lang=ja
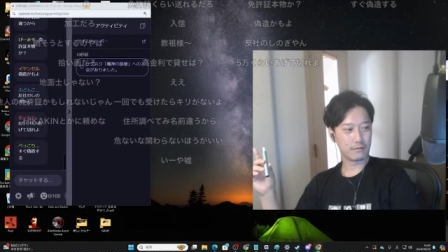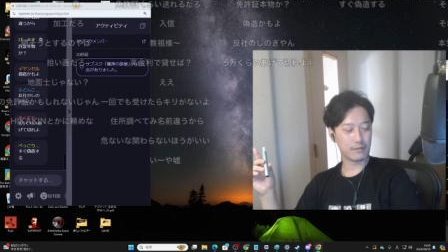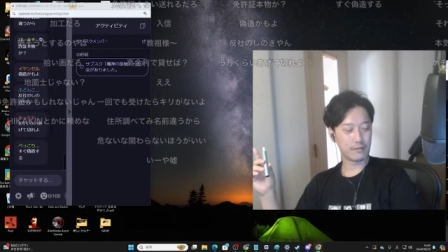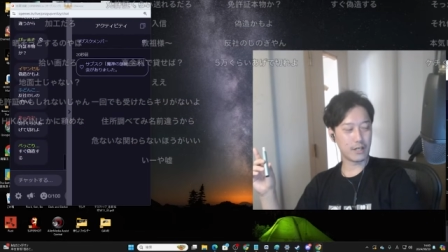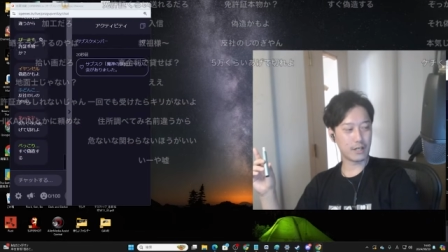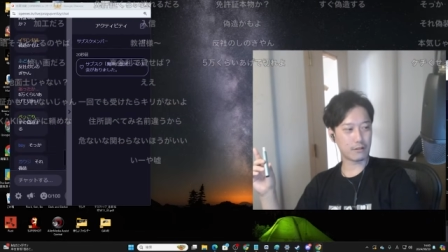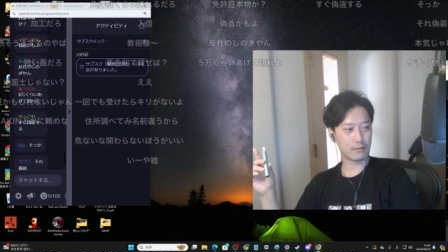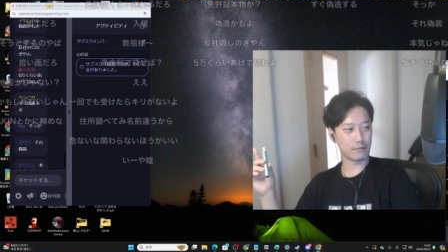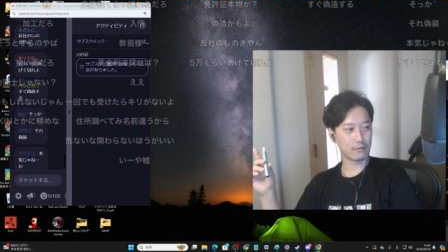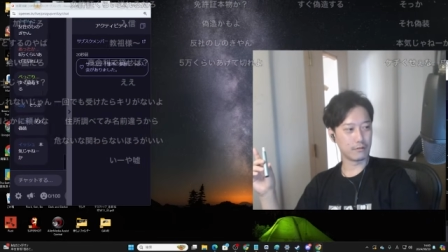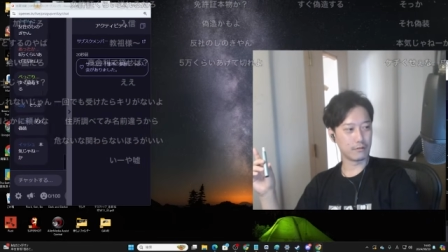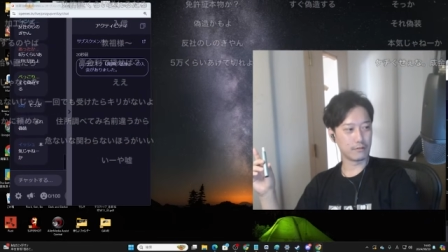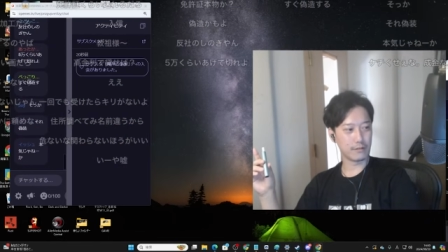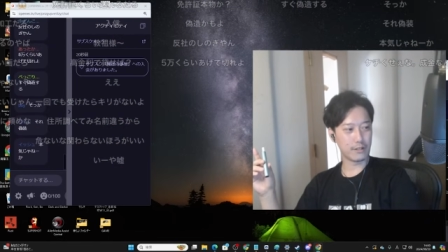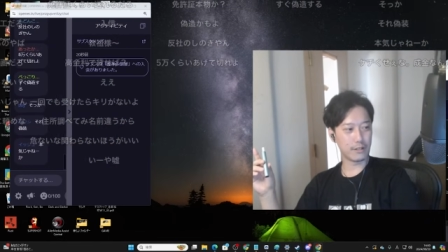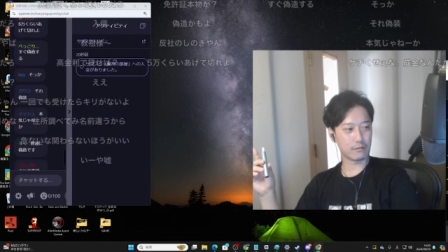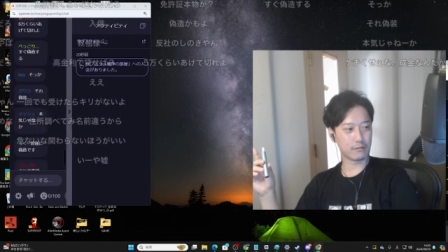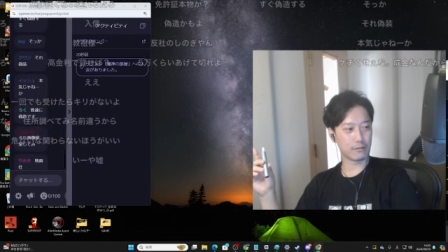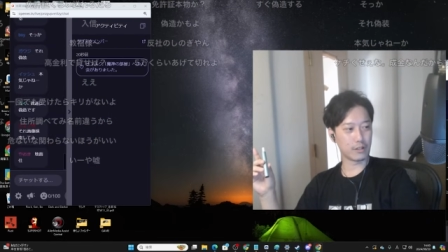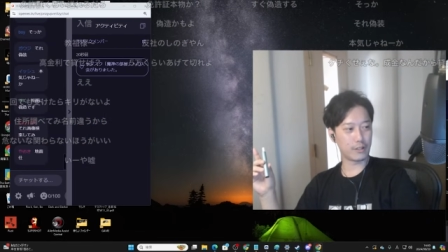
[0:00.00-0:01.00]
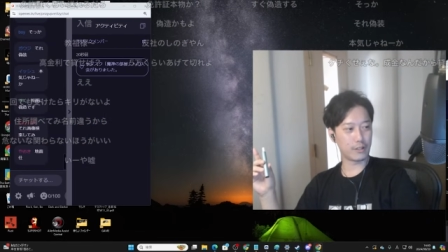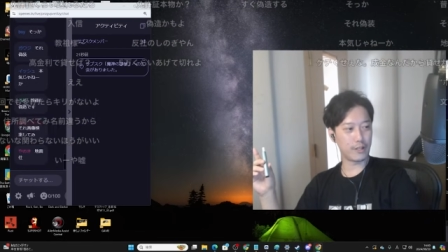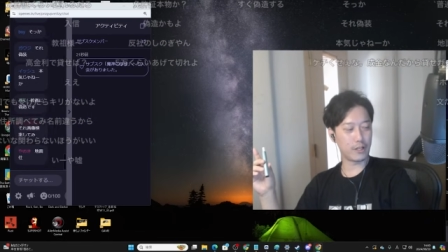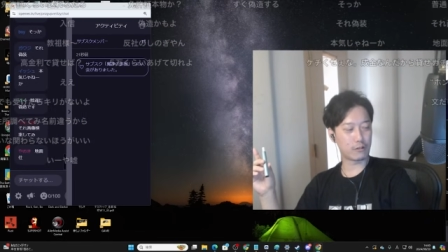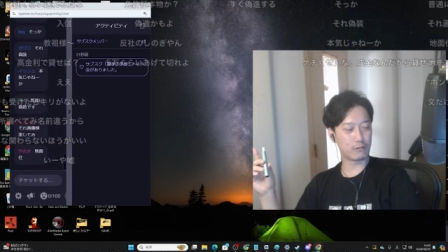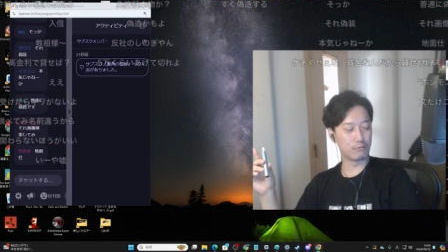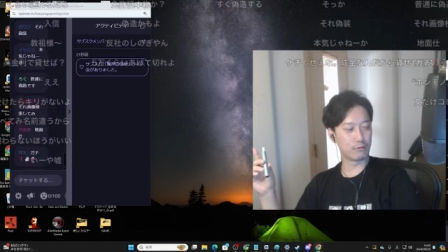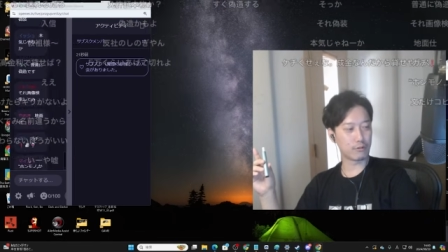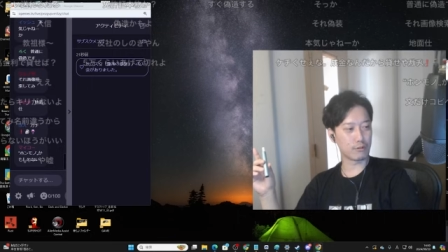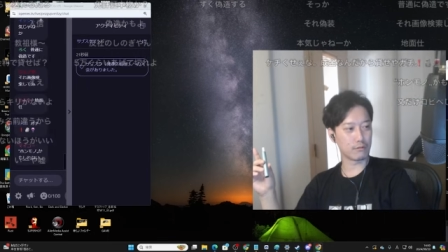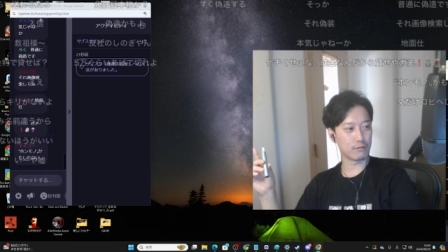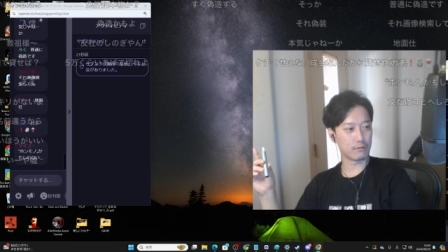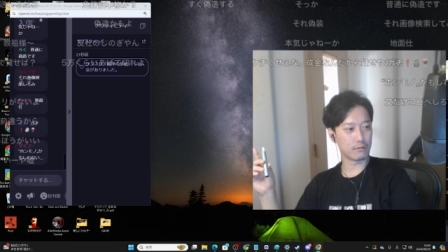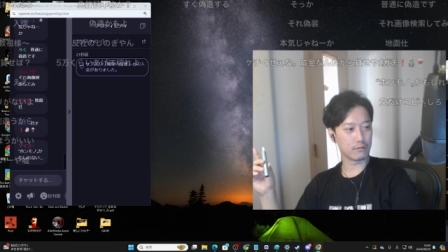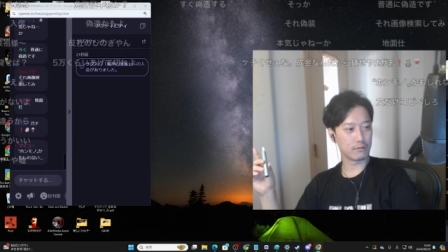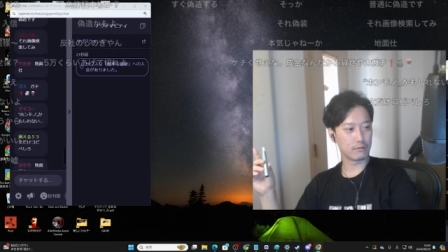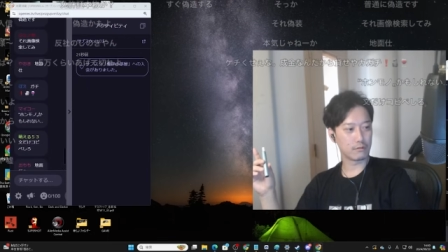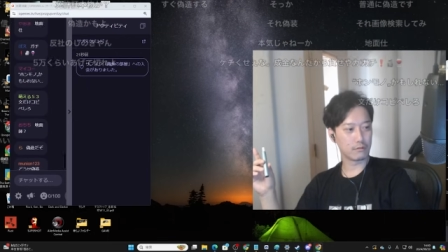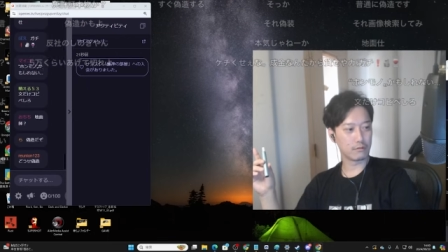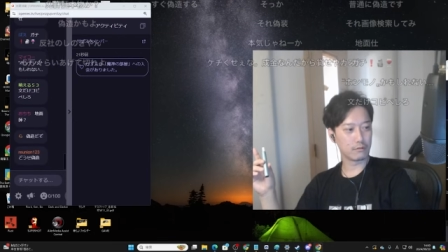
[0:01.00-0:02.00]
約約700文字の
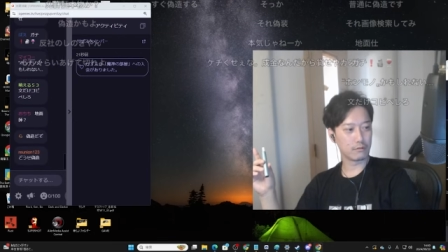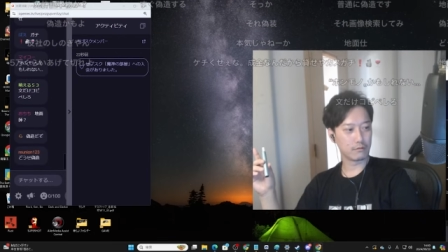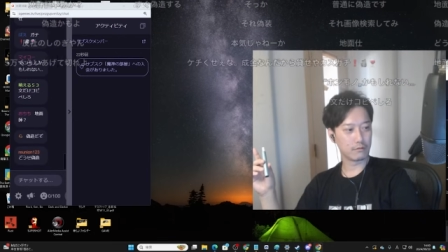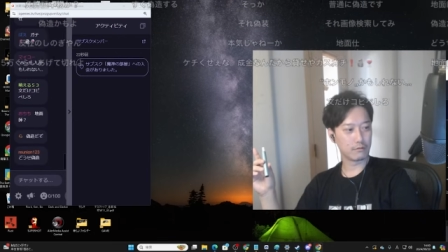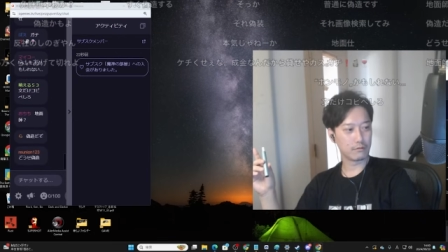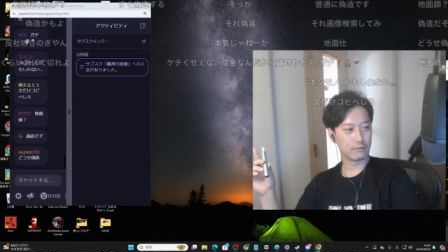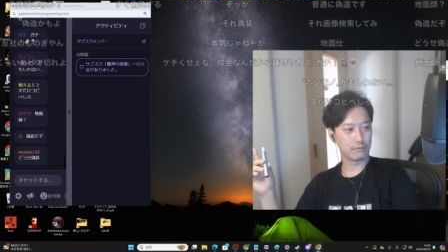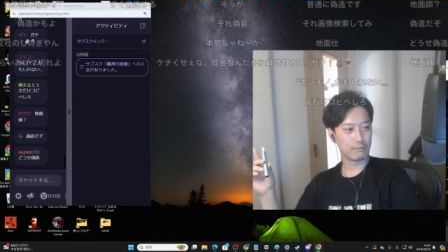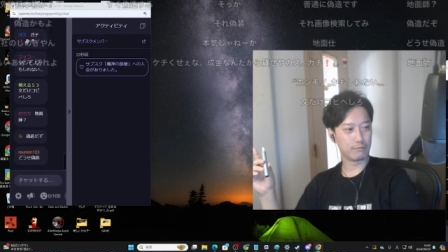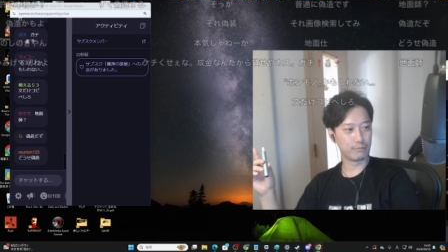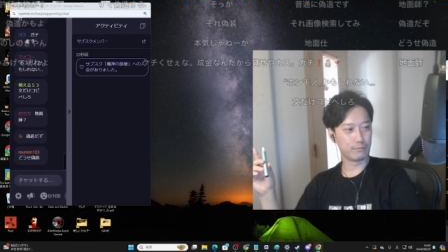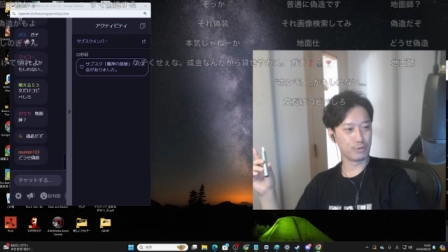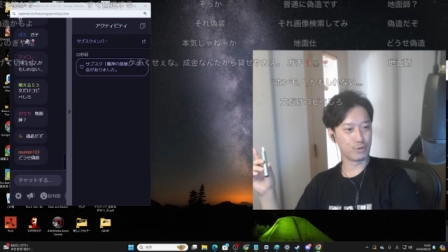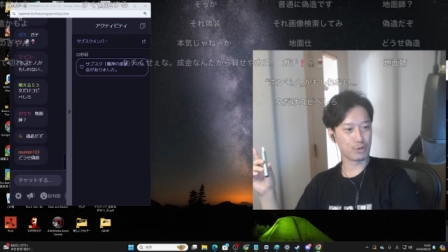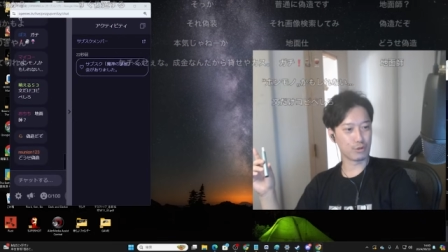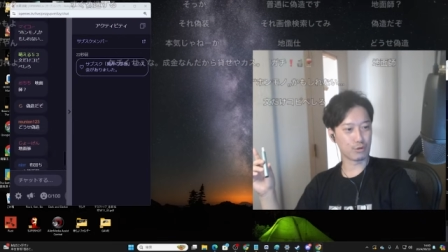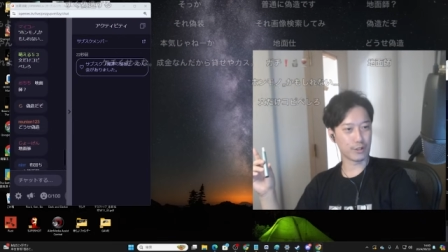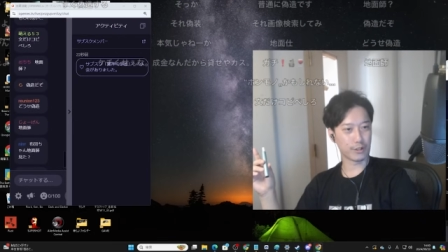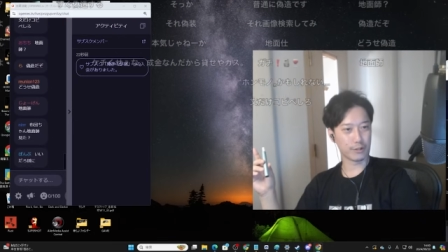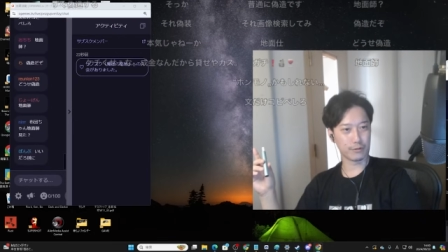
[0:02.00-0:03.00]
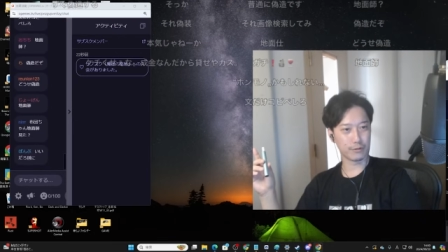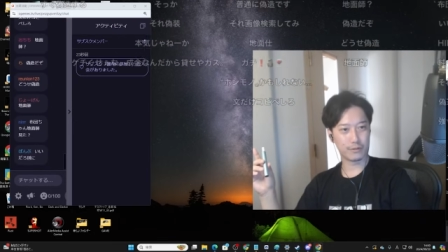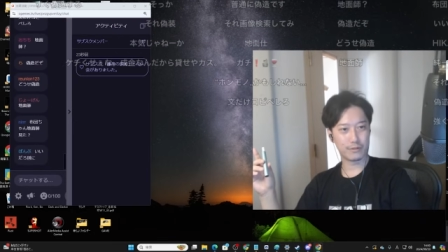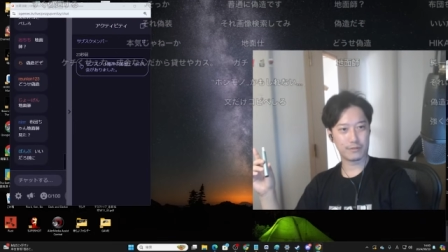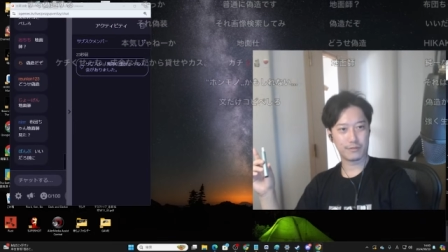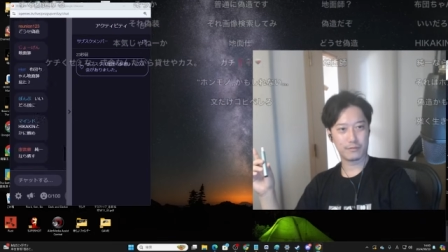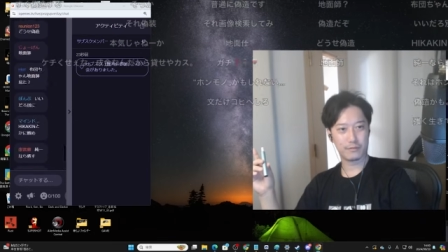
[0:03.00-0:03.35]
文章だけど